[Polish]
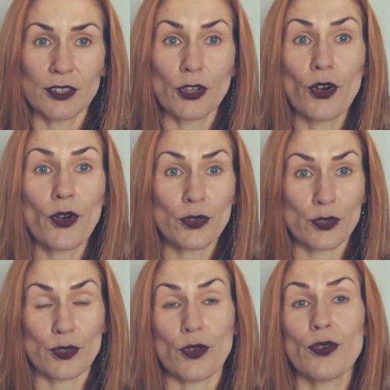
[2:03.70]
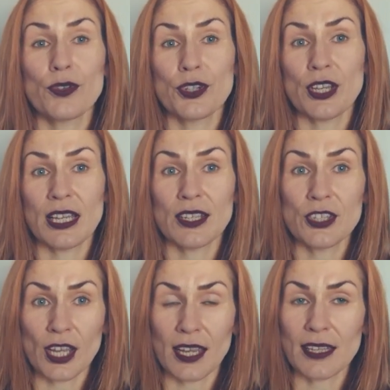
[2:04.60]
to, co się
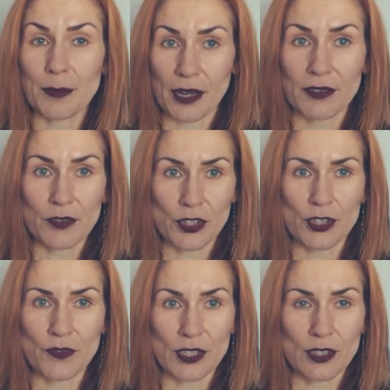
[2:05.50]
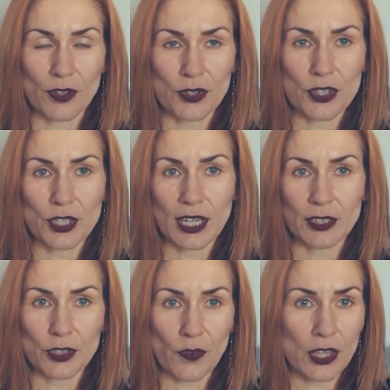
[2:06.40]
dzieje naprawdę w rzeczywistości,
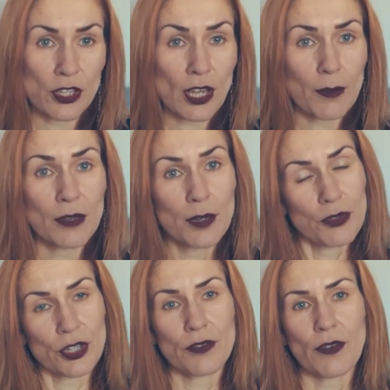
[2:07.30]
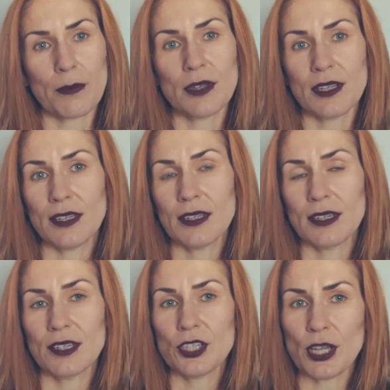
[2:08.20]
jak doświadczamy i przeżywamy
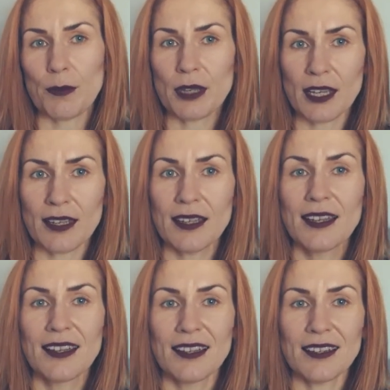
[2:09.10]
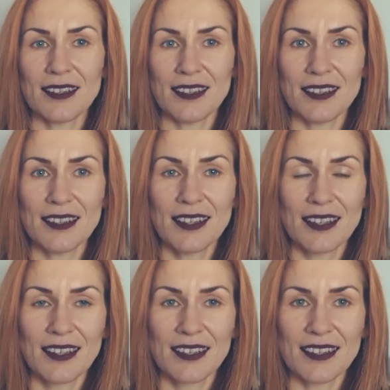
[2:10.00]
siebie i
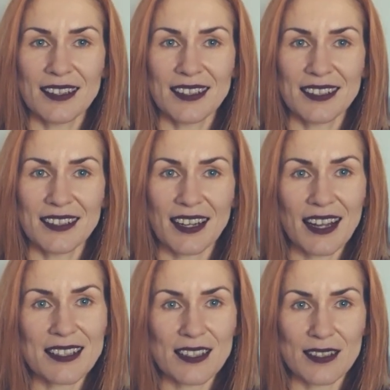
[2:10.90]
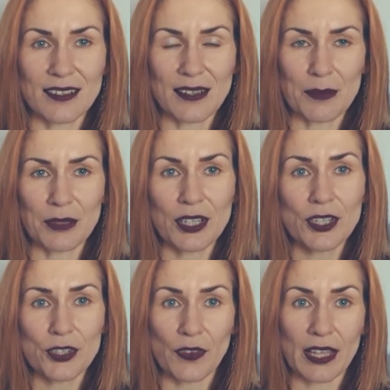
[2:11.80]
e, relacje z innymi
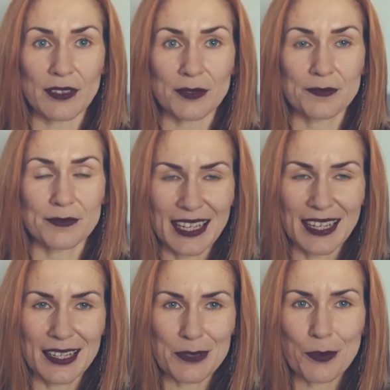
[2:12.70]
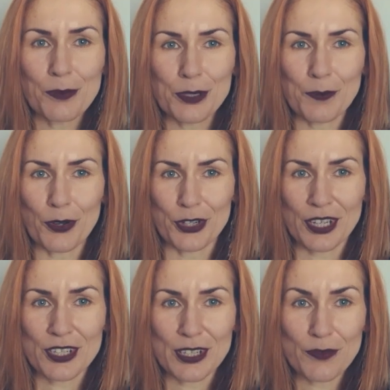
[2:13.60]
i świat. Spróbuj
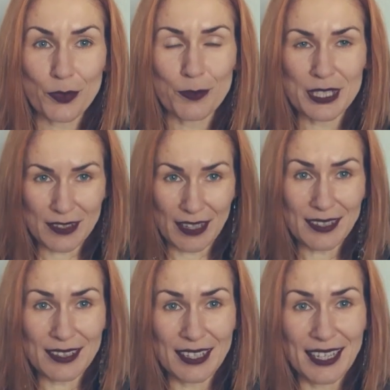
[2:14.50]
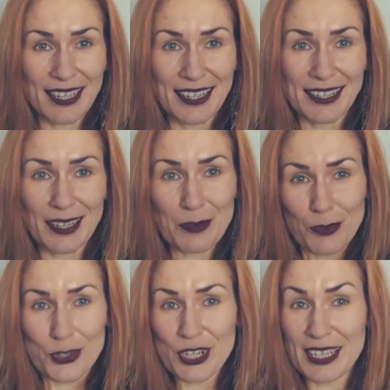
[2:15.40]
spojrzeć na swój umysł tak, jak
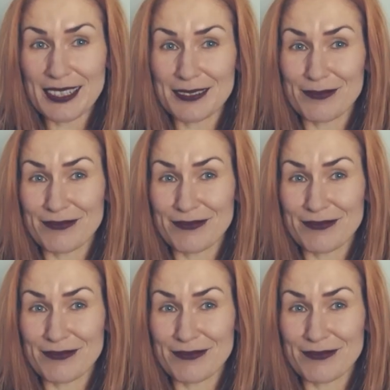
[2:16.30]
może